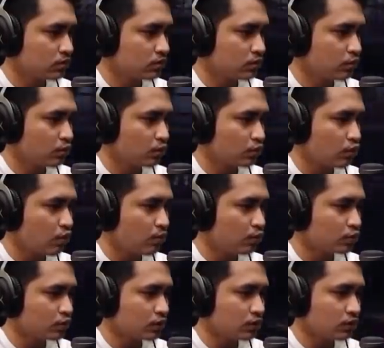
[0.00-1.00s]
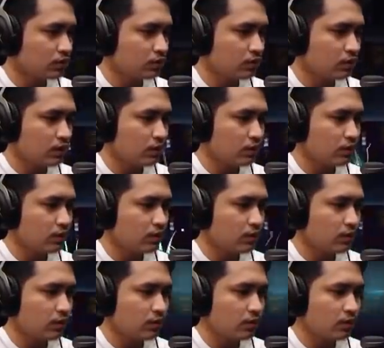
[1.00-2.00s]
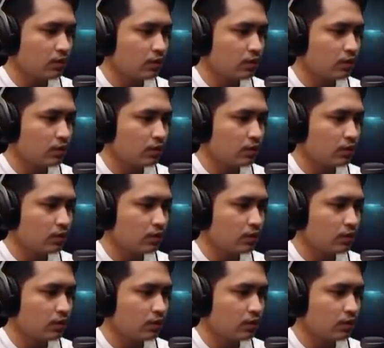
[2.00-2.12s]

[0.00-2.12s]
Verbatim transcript: Gue terobos tadi. Wih, wih, wih, wih, wih.